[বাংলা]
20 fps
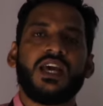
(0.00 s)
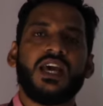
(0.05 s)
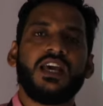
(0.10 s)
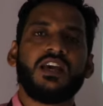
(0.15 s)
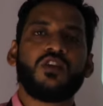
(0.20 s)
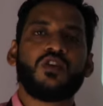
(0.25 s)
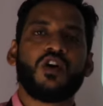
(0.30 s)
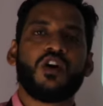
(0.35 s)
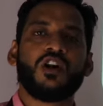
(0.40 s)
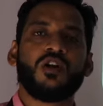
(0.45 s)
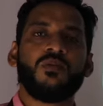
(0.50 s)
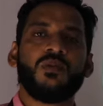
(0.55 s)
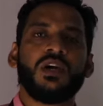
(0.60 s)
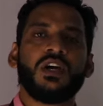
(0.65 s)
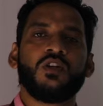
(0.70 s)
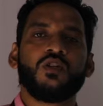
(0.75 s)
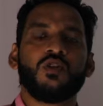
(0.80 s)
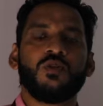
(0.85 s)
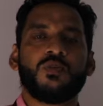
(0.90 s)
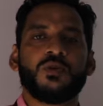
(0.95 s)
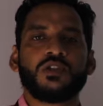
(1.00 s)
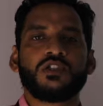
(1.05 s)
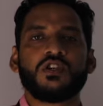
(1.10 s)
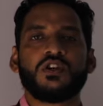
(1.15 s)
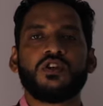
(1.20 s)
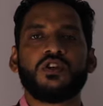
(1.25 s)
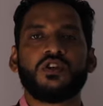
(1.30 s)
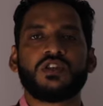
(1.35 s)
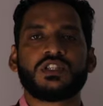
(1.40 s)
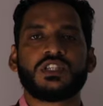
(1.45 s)
এই কলমের
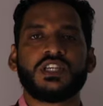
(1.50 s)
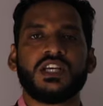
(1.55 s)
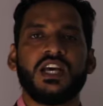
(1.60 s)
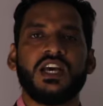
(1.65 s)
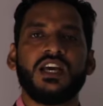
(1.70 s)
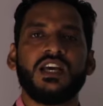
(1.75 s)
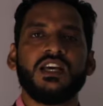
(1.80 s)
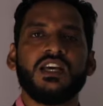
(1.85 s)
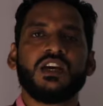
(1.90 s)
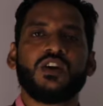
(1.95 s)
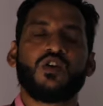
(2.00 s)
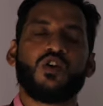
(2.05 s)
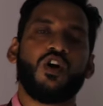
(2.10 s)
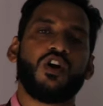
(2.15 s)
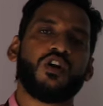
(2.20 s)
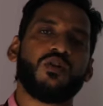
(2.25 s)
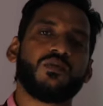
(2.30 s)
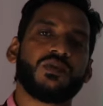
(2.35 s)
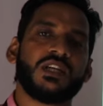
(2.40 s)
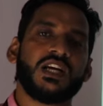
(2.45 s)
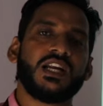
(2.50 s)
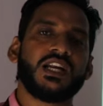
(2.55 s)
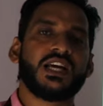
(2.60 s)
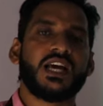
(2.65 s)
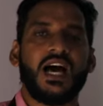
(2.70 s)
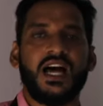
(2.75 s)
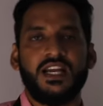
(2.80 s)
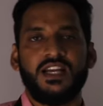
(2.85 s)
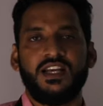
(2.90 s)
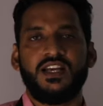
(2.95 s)
উপযোগ হচ্ছে কলমটার
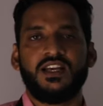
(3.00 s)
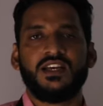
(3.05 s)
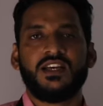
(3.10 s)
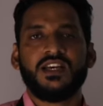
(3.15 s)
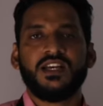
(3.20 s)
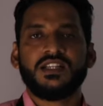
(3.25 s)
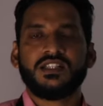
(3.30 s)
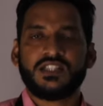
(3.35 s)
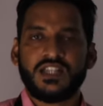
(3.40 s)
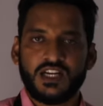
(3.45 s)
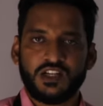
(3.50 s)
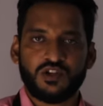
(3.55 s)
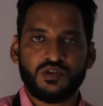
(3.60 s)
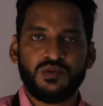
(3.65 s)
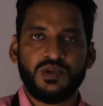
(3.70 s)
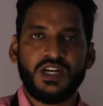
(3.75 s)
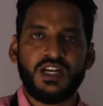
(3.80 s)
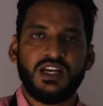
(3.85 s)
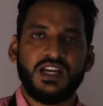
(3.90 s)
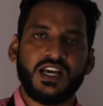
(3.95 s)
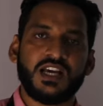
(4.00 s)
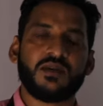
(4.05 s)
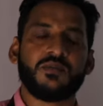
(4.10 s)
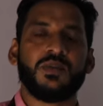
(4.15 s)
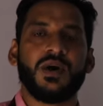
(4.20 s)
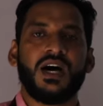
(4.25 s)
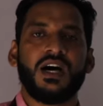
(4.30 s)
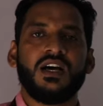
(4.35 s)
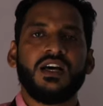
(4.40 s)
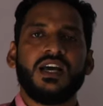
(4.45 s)
কালি যেটা তুমি
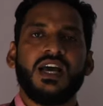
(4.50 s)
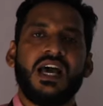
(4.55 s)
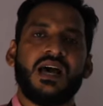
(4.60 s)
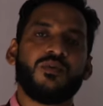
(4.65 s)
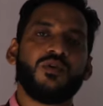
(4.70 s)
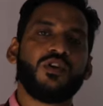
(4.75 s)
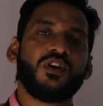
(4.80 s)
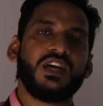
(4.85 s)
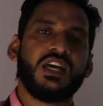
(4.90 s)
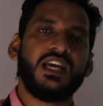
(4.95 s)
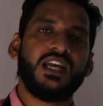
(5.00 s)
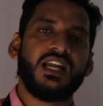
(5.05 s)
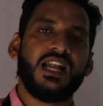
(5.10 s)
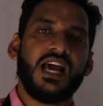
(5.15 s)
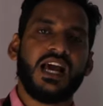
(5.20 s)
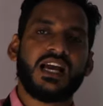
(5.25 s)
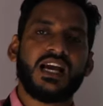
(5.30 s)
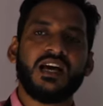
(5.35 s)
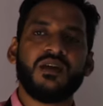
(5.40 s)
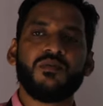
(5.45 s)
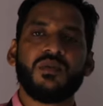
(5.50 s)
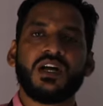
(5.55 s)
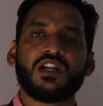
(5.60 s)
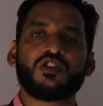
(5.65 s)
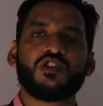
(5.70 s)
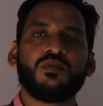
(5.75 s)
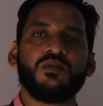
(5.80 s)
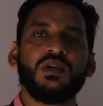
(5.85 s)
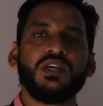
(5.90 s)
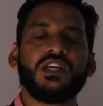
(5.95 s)
লেখবা এবং এই লেখার
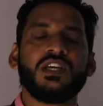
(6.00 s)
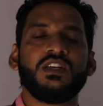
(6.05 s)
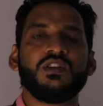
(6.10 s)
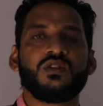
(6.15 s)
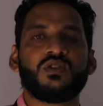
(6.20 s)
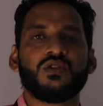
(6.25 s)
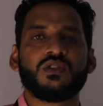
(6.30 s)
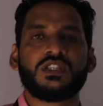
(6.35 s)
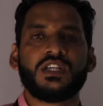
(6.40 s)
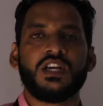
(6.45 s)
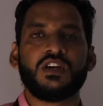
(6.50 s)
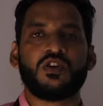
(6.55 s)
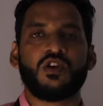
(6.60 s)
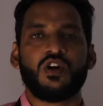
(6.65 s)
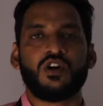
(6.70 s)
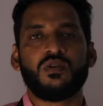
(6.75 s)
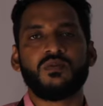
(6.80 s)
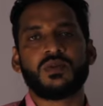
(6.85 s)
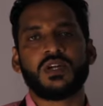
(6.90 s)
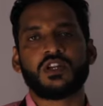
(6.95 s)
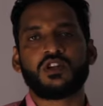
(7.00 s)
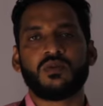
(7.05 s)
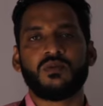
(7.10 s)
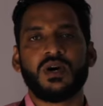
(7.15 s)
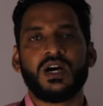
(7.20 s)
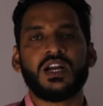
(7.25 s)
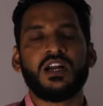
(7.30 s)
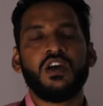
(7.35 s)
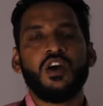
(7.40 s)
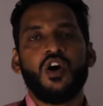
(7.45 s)
মাধ্যমে কিন্তু সেই কলমটা
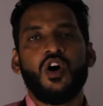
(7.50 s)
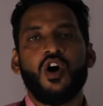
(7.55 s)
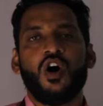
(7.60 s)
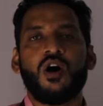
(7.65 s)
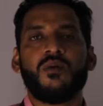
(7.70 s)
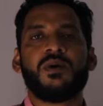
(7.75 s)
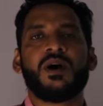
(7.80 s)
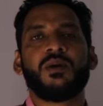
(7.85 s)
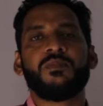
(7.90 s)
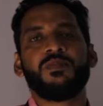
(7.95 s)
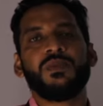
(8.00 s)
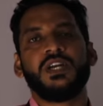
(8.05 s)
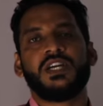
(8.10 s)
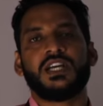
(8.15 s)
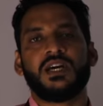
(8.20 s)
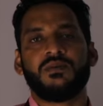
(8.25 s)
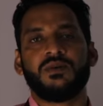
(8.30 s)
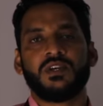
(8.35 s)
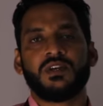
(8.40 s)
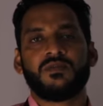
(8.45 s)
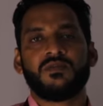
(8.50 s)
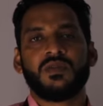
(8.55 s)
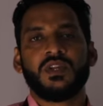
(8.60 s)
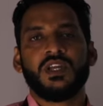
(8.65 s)
তোমার অভাব মেটাবে